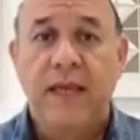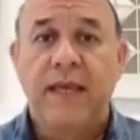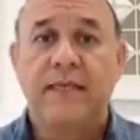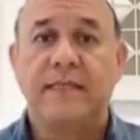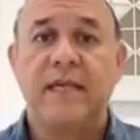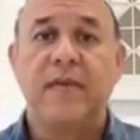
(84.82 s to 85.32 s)

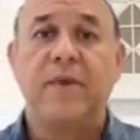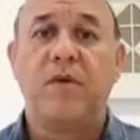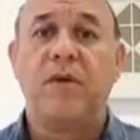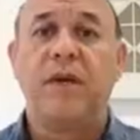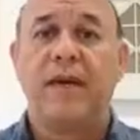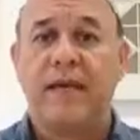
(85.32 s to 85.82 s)
e sempre
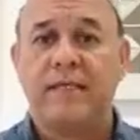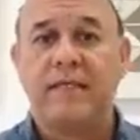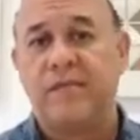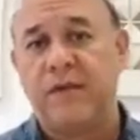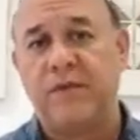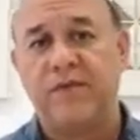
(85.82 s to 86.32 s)
quando ele
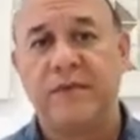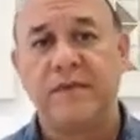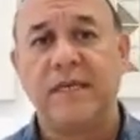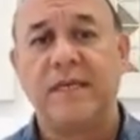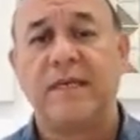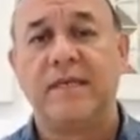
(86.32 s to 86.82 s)
recebia
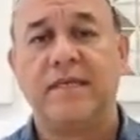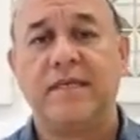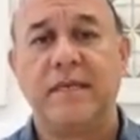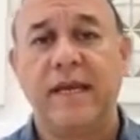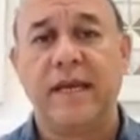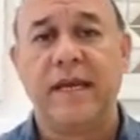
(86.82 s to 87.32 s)

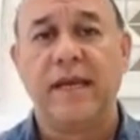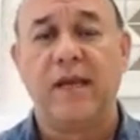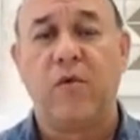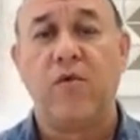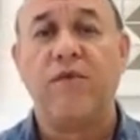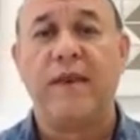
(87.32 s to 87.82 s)
visitas, ele
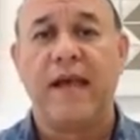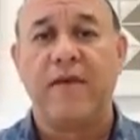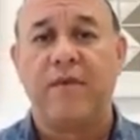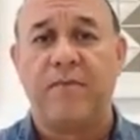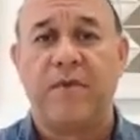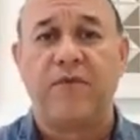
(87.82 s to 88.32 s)

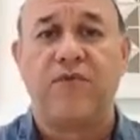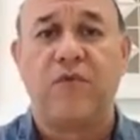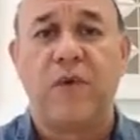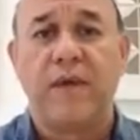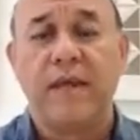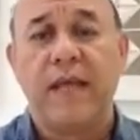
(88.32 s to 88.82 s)
convidava a
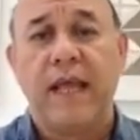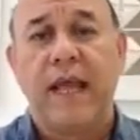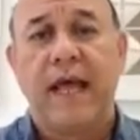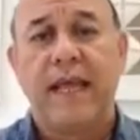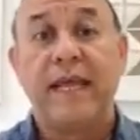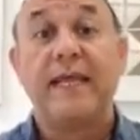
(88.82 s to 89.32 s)
pessoa
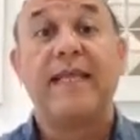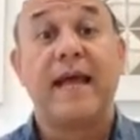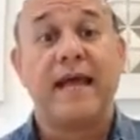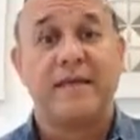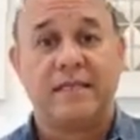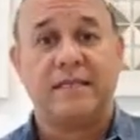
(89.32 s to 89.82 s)
a
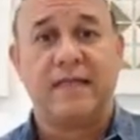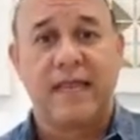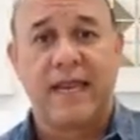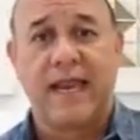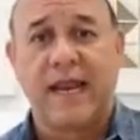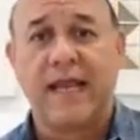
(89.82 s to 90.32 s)
deitar-se
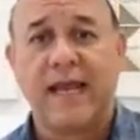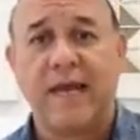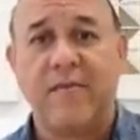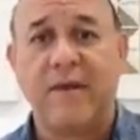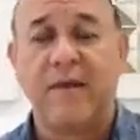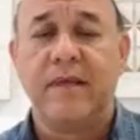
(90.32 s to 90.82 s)
naquela
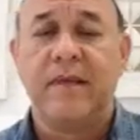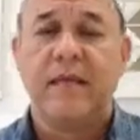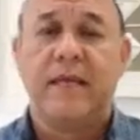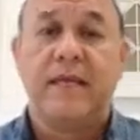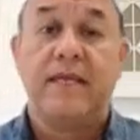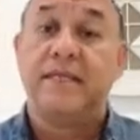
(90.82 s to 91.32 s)
cama
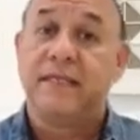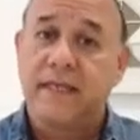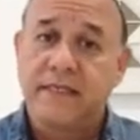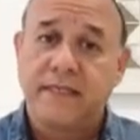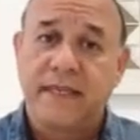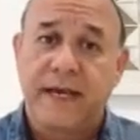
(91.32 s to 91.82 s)
e
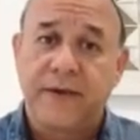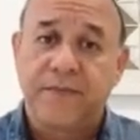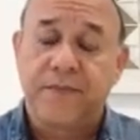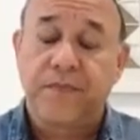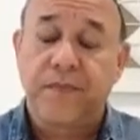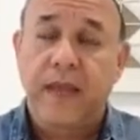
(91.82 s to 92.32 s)
descansar.
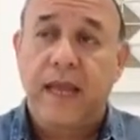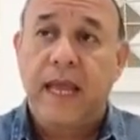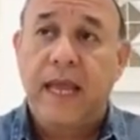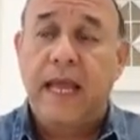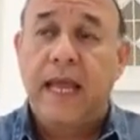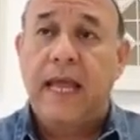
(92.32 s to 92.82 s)

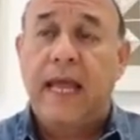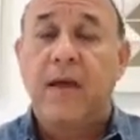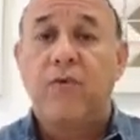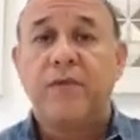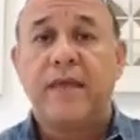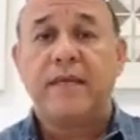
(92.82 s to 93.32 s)

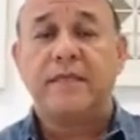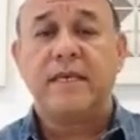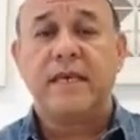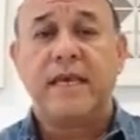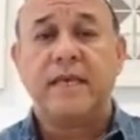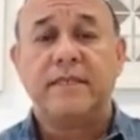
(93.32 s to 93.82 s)
Acontece
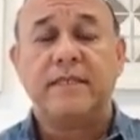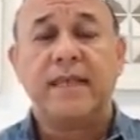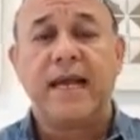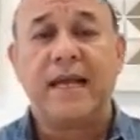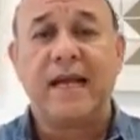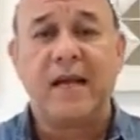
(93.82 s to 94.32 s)
que se
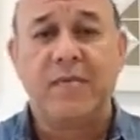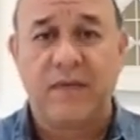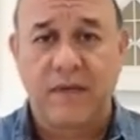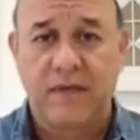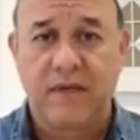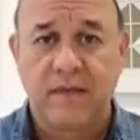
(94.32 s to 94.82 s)
a
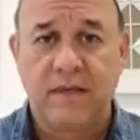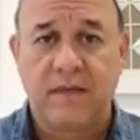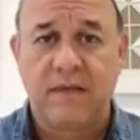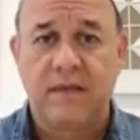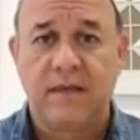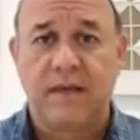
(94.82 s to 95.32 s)
cama
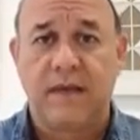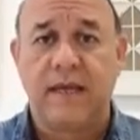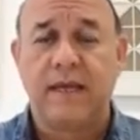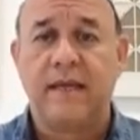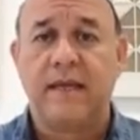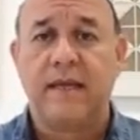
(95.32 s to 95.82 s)

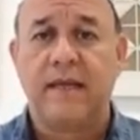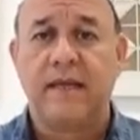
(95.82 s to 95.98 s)
né,